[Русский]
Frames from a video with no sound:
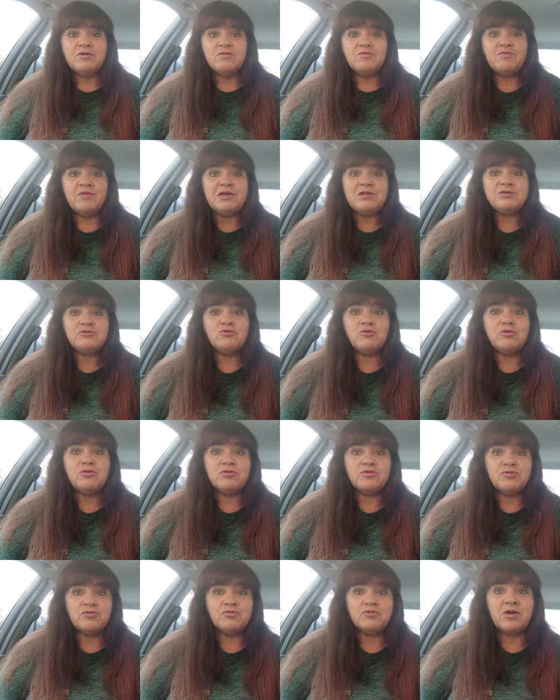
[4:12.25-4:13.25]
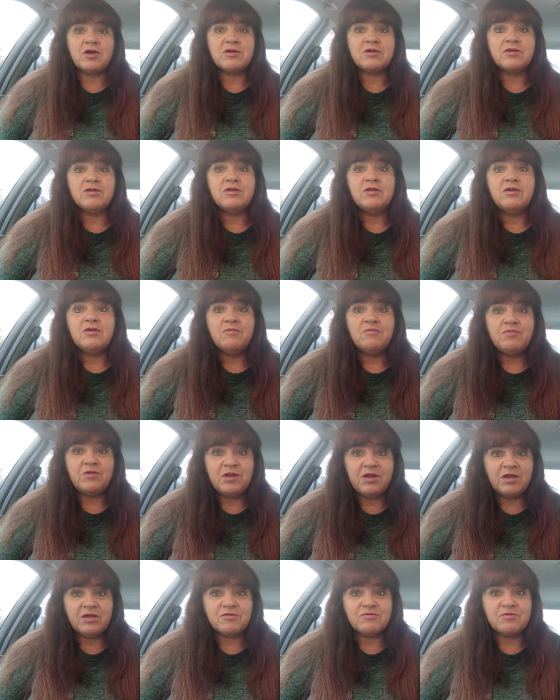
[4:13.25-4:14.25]
большой, ну, как,
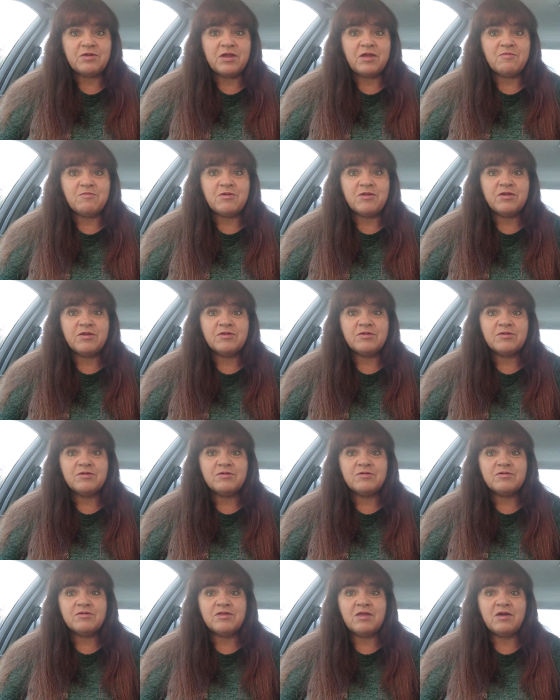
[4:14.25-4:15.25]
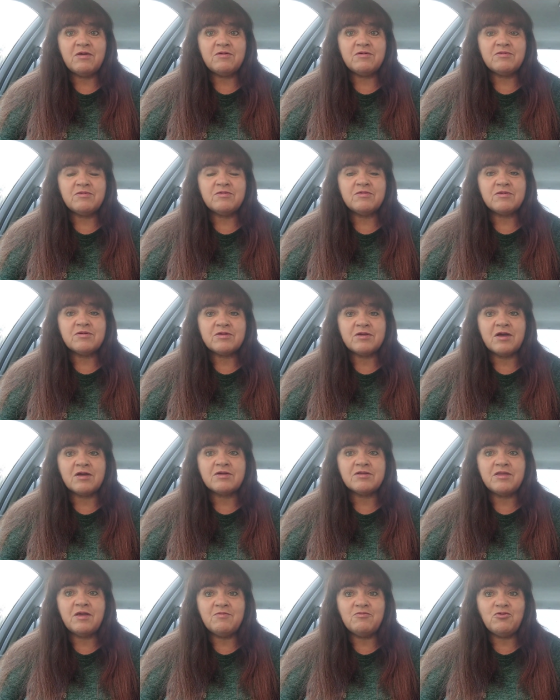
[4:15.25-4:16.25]
период времени. На,
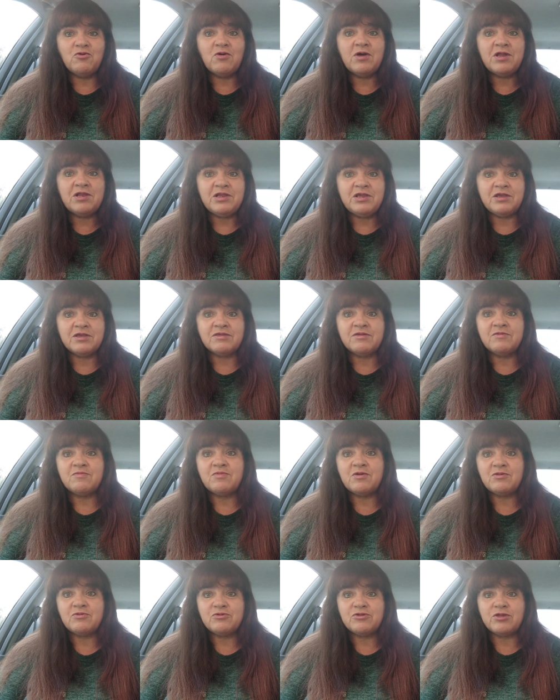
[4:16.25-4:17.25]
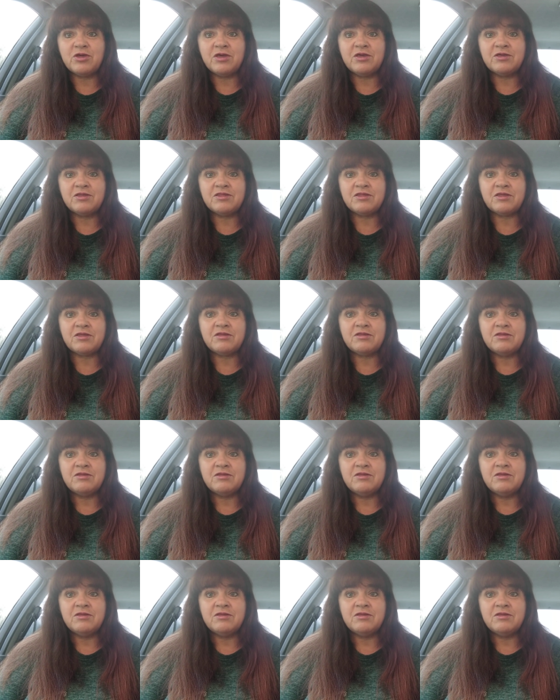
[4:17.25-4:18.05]
как, на много лет, получается.